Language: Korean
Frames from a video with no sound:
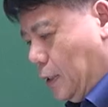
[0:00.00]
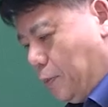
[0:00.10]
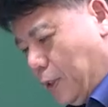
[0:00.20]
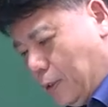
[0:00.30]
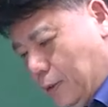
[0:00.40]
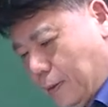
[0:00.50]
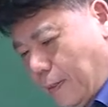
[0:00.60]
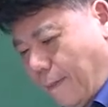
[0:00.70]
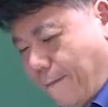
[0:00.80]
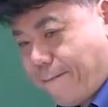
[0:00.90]
1번
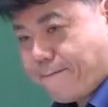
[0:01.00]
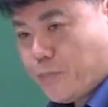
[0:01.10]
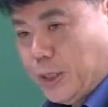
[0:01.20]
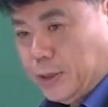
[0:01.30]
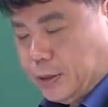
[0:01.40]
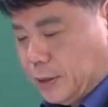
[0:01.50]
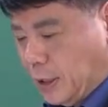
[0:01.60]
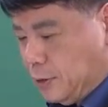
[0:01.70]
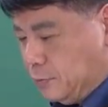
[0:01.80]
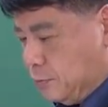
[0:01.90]

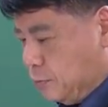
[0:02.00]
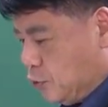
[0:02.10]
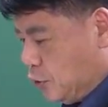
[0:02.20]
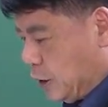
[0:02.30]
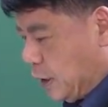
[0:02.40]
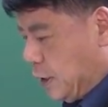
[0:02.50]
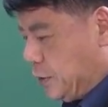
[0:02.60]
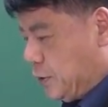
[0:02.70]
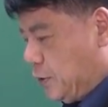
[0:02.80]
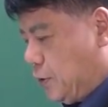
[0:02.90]
다음
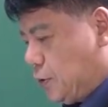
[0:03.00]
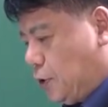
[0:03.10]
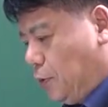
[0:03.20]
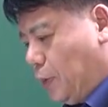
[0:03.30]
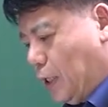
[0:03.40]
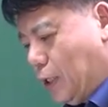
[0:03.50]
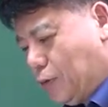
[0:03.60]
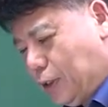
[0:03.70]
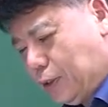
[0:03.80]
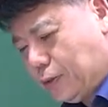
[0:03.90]
문장에서
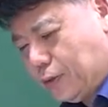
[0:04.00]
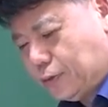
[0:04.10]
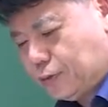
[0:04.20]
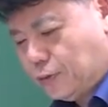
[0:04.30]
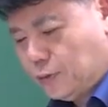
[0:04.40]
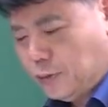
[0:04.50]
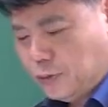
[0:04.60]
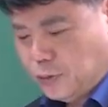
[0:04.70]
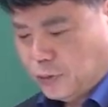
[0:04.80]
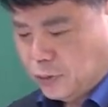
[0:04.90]
설명하고 있는
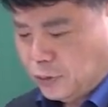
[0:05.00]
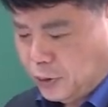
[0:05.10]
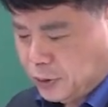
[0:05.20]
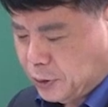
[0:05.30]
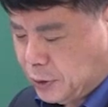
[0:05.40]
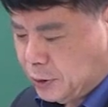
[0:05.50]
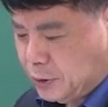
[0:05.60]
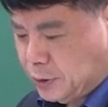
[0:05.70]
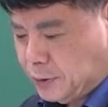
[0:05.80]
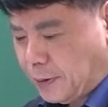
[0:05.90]
것으로 옳은
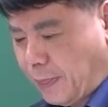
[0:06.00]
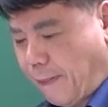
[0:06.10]
것은